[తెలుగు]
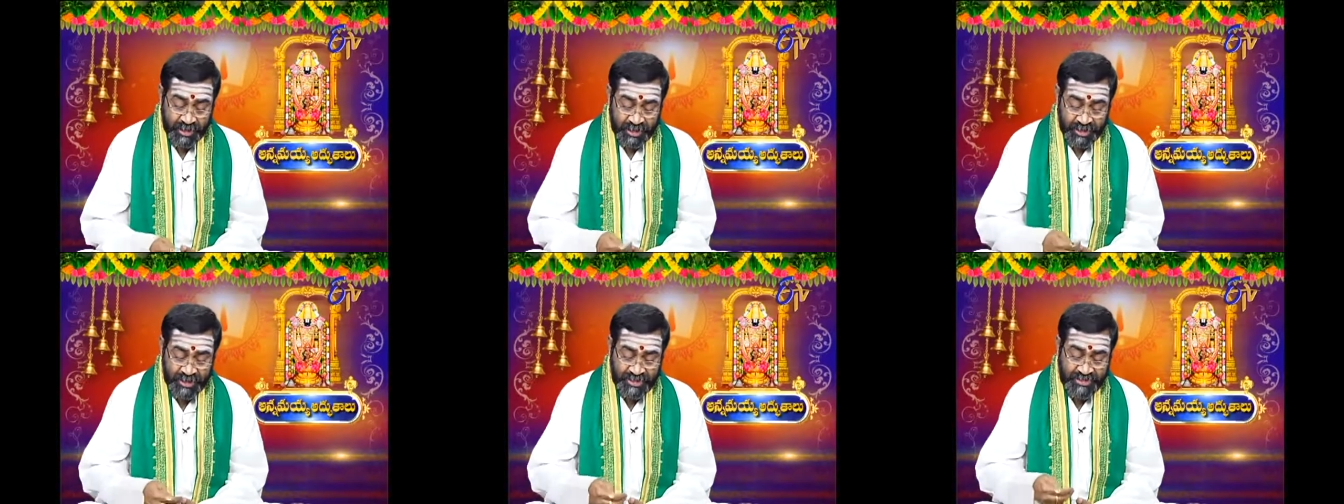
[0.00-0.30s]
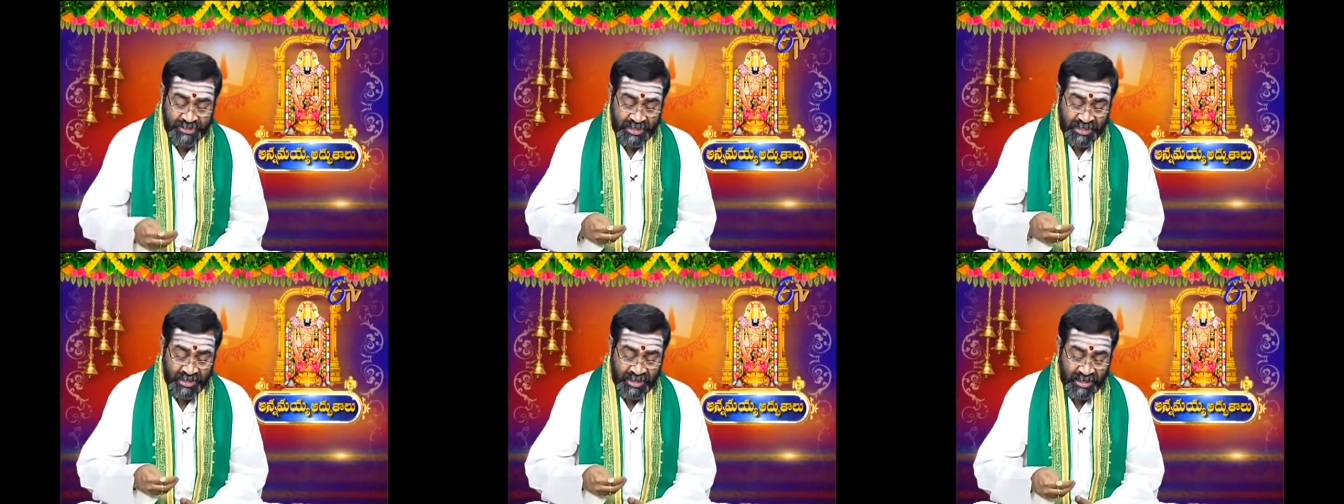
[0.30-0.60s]

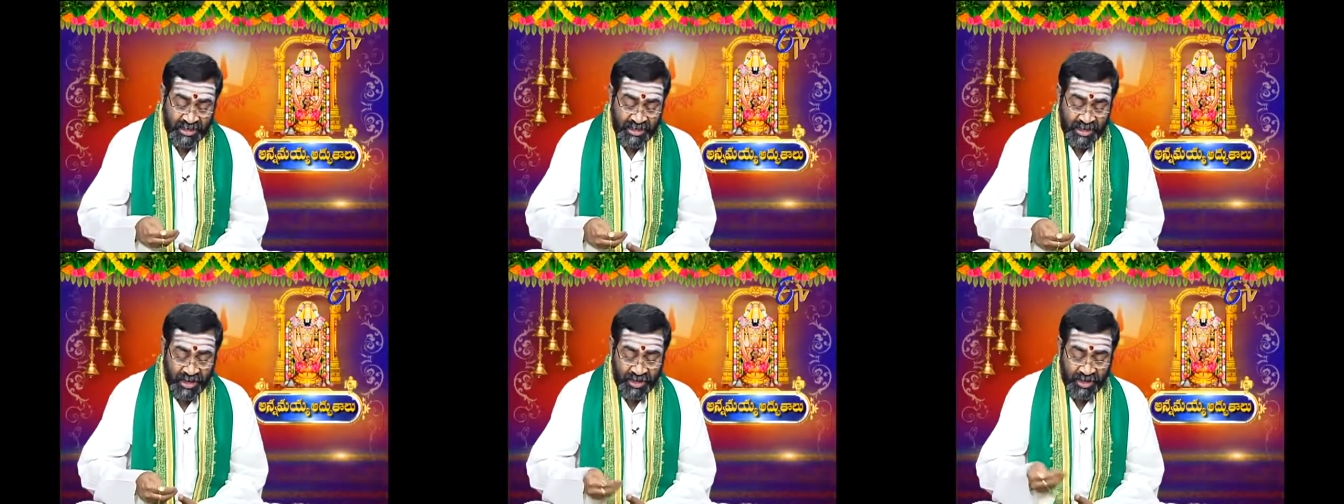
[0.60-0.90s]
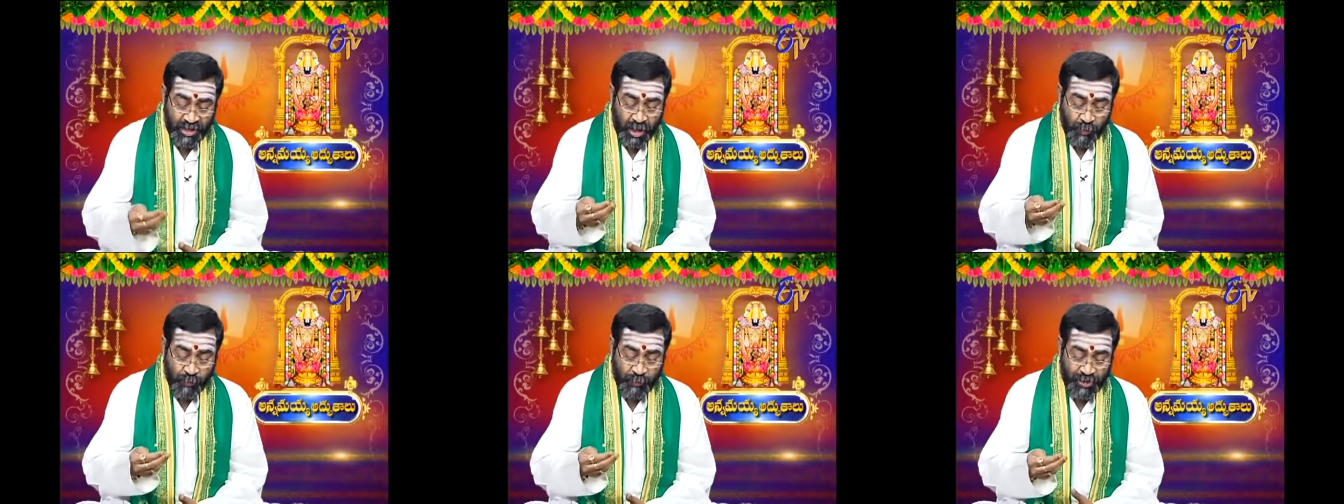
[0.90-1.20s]
నడచే
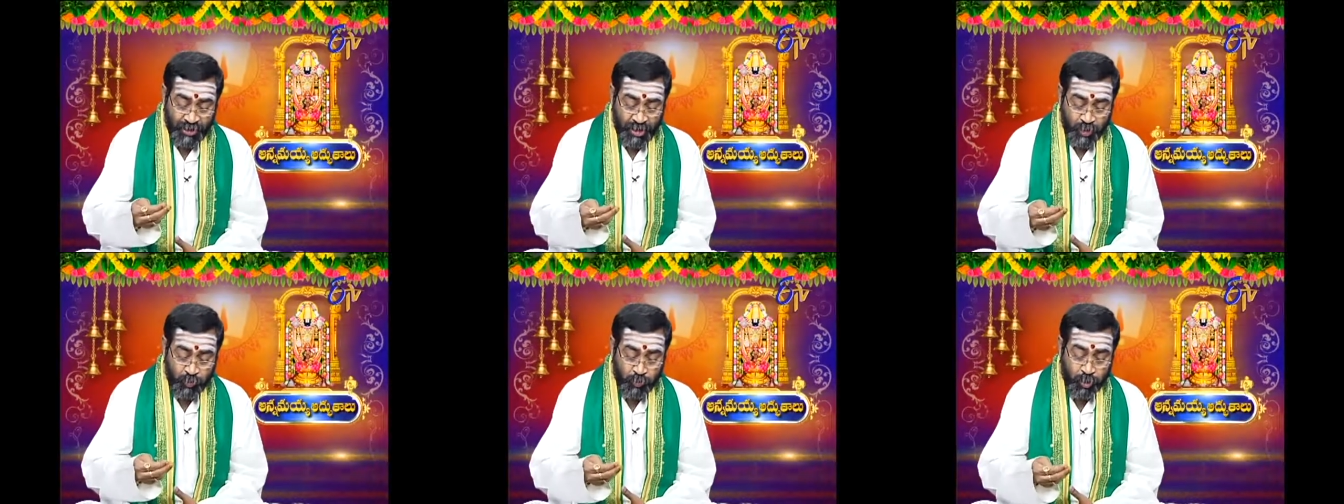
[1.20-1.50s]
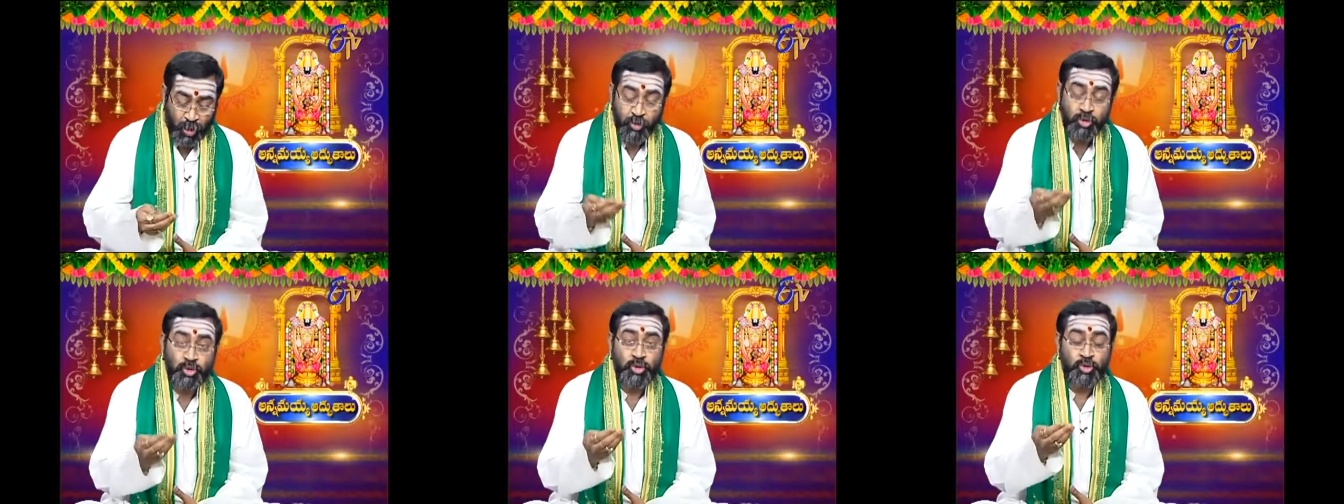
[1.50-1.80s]
లంకపై
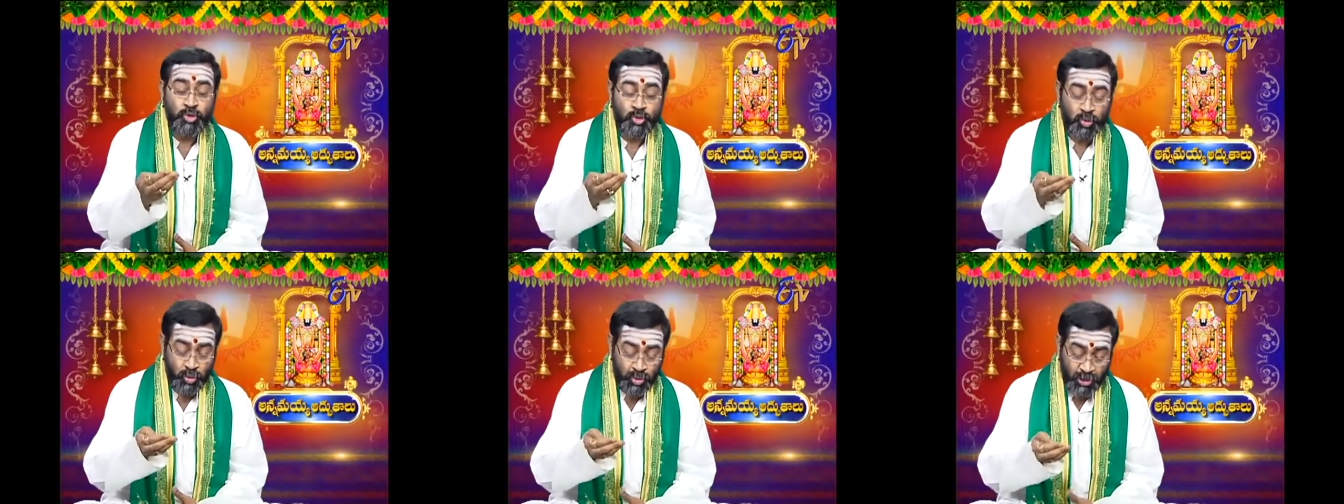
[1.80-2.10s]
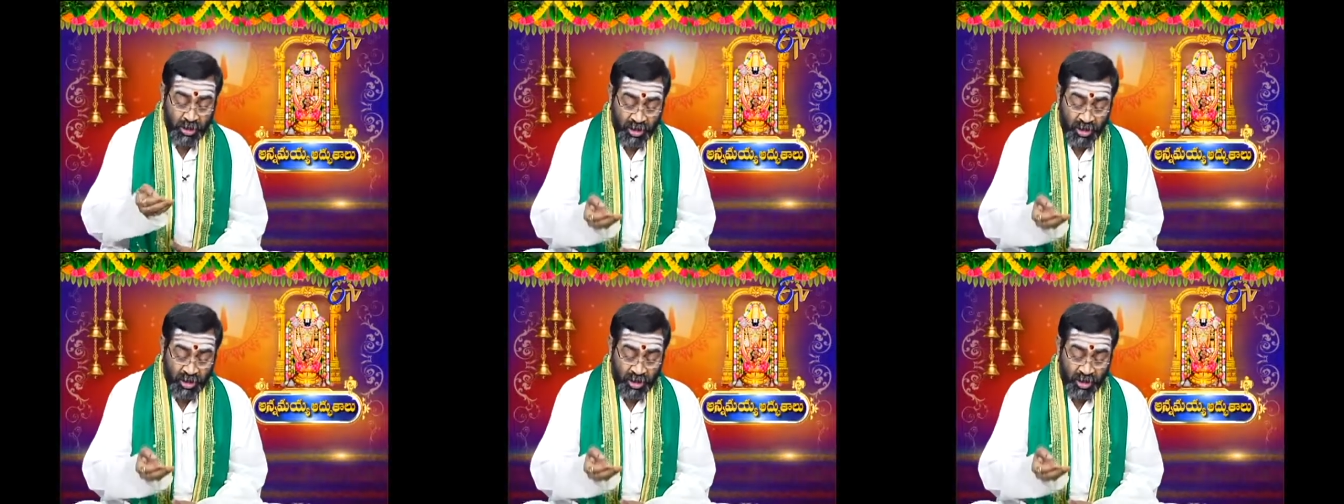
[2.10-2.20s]
పౌజు